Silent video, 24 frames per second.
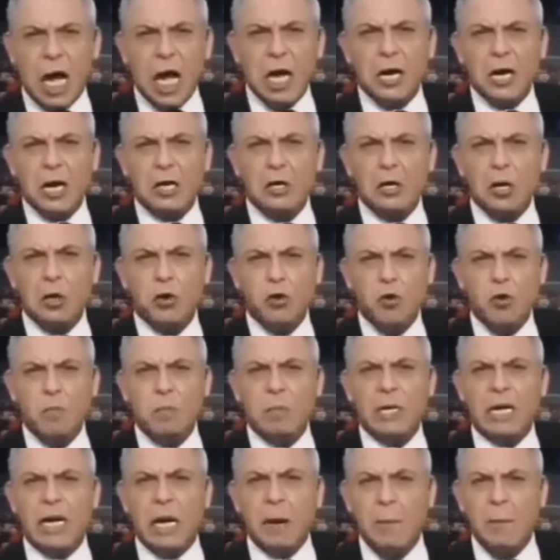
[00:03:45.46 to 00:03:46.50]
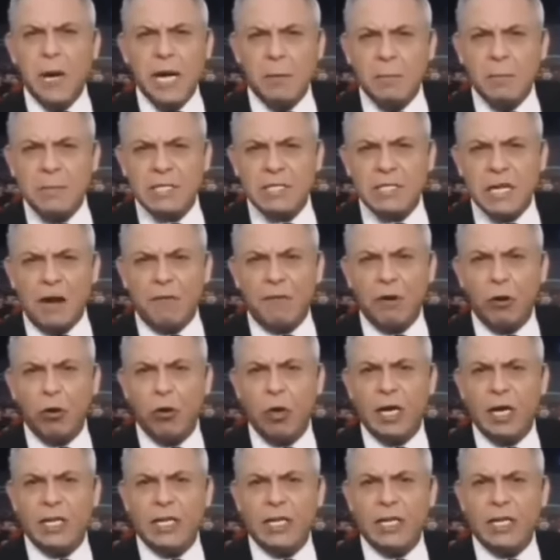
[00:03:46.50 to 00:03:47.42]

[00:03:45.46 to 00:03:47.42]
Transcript: تعرض لهجوم كبير من الصحافه